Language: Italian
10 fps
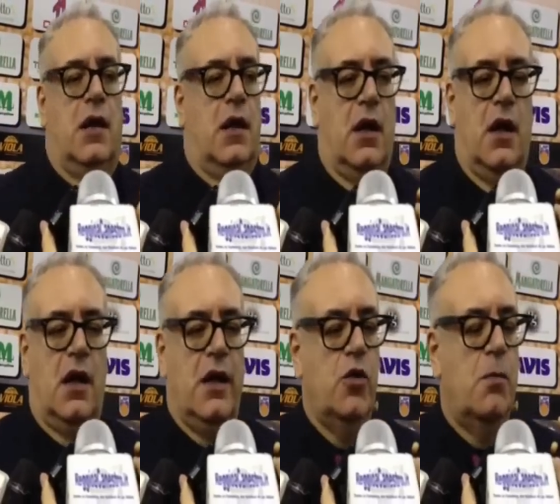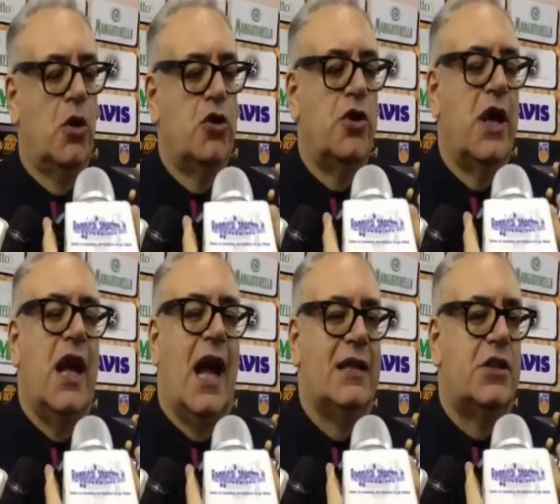eh, in un modo o
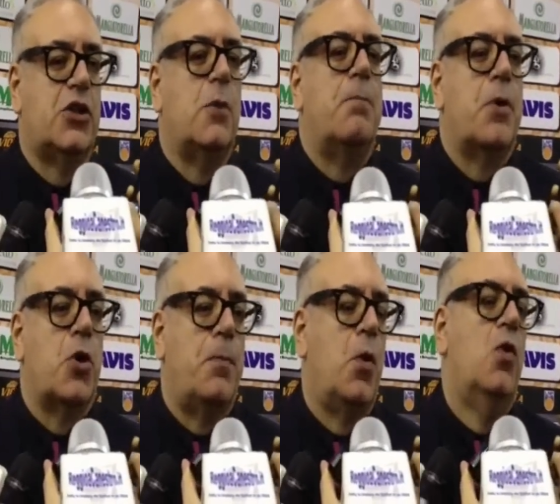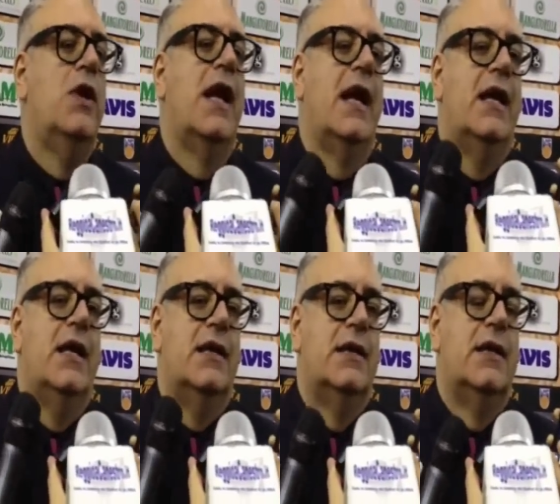nell'altro propone
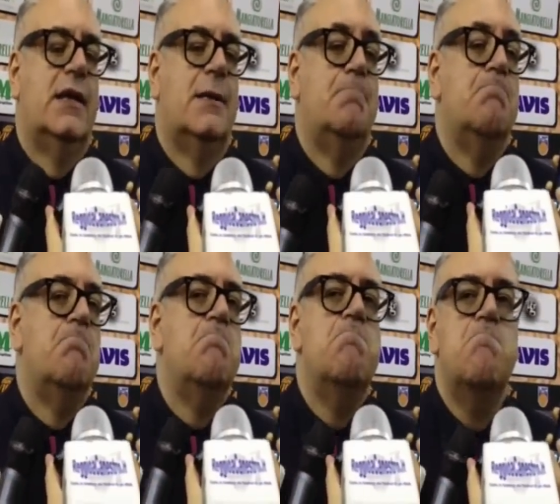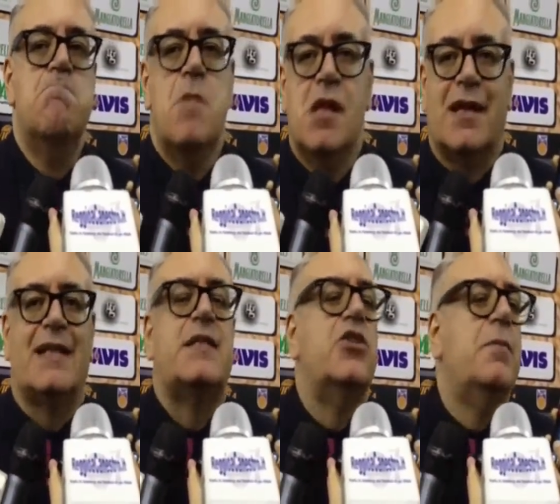eh,
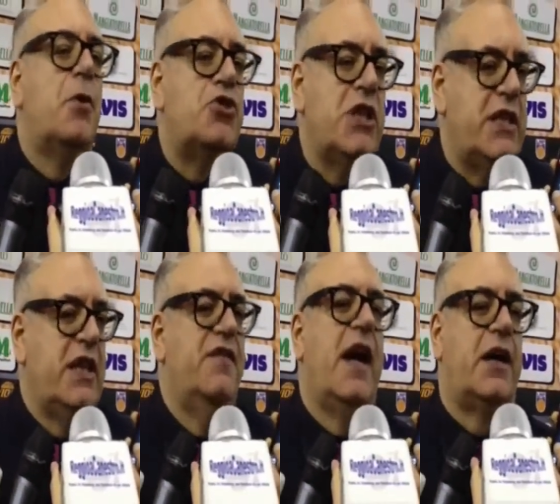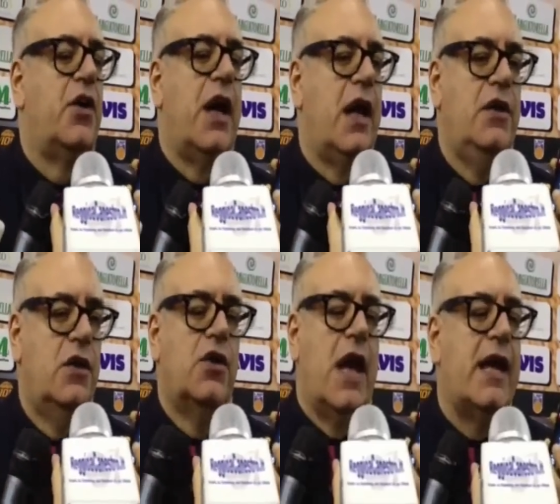reazioni positive, ecco, e
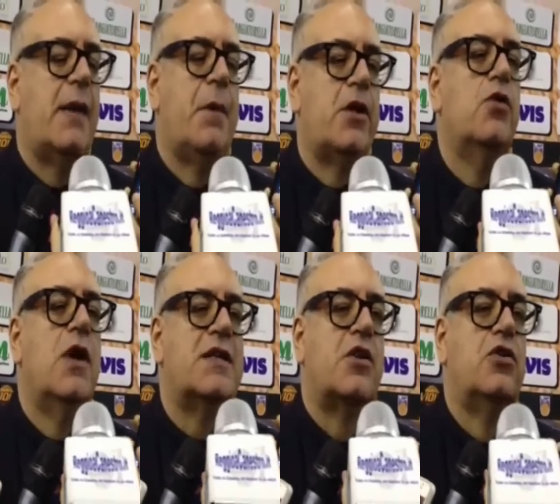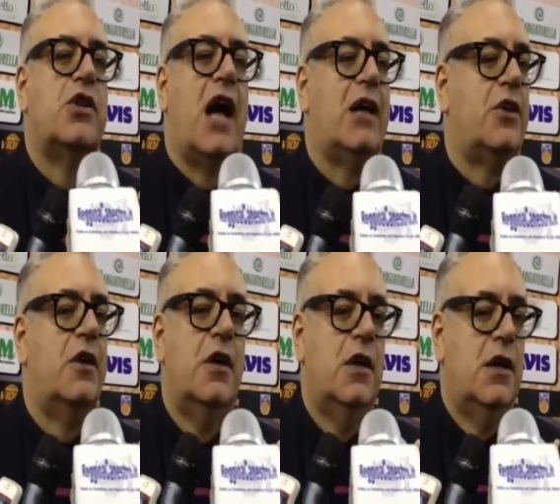non era per nulla scontato.